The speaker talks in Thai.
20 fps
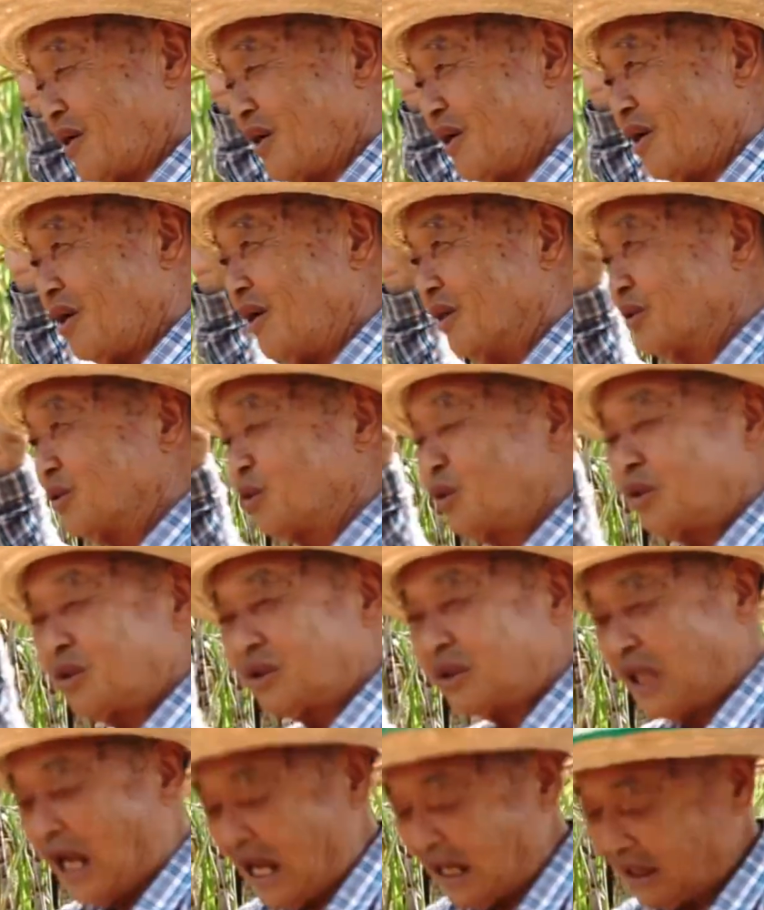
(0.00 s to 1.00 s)
ก็
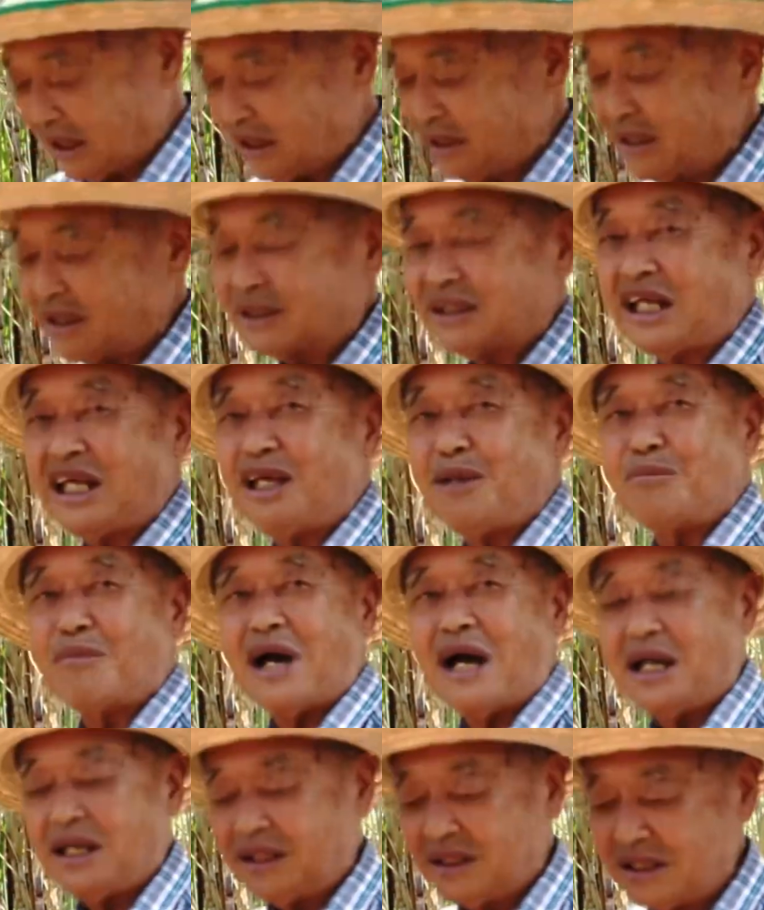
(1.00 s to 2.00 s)
ทั้งเครื่องตี
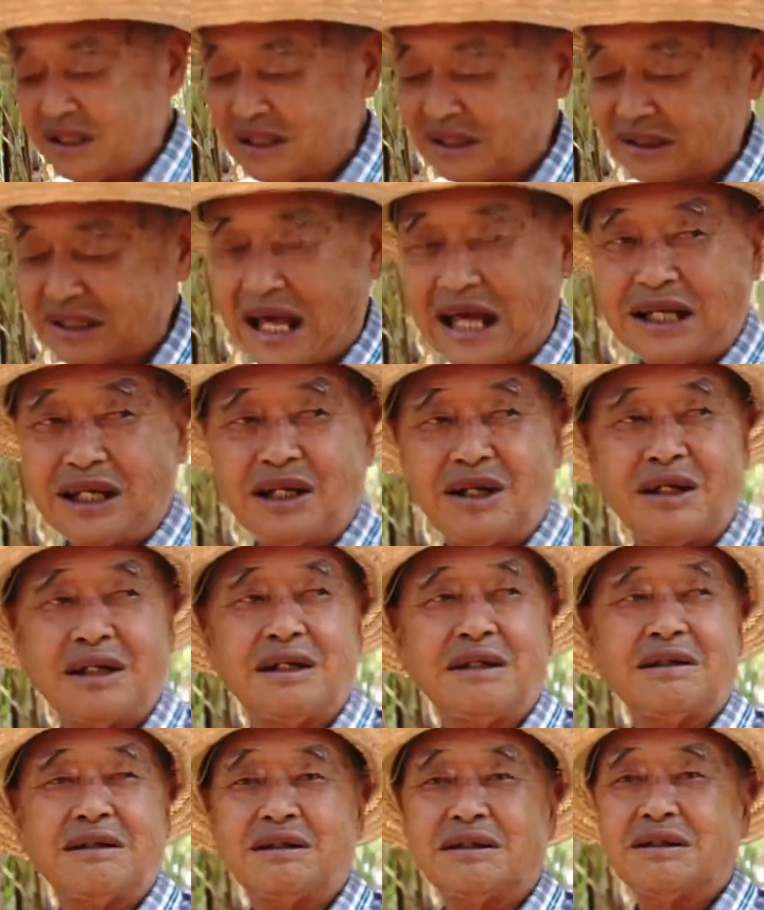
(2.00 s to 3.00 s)
ใบเครื่องตัด
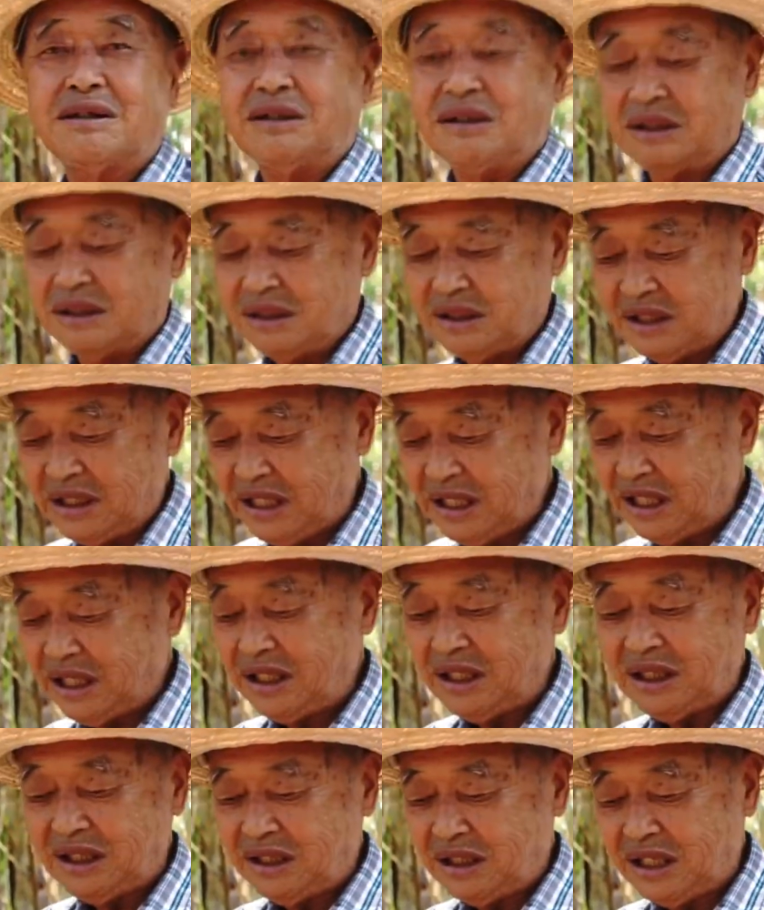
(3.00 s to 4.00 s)
ดี
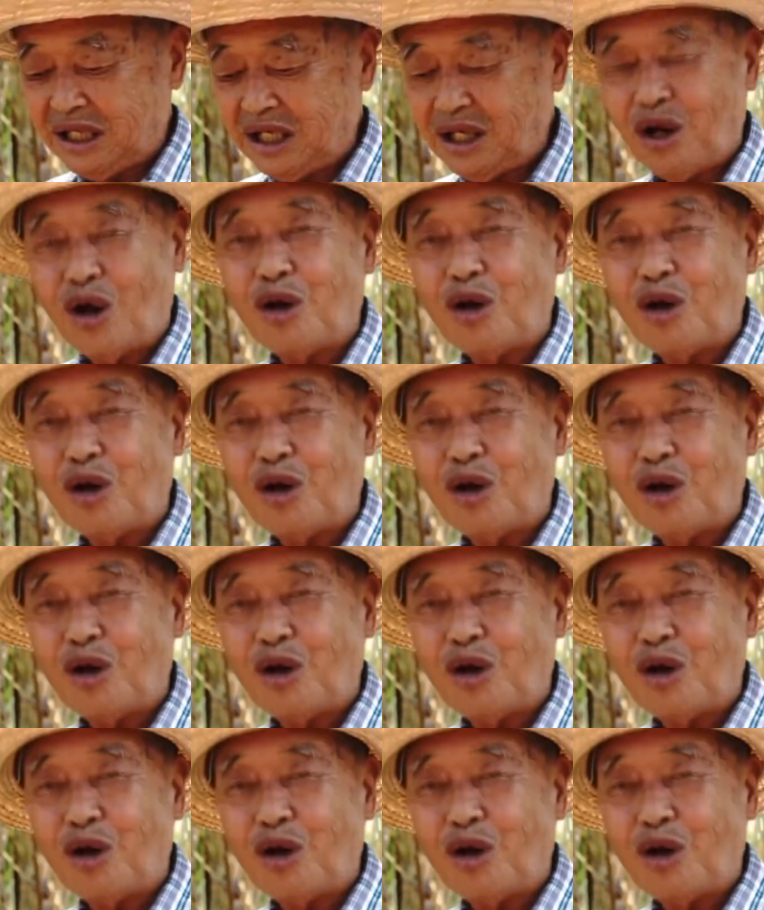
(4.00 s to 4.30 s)
ดี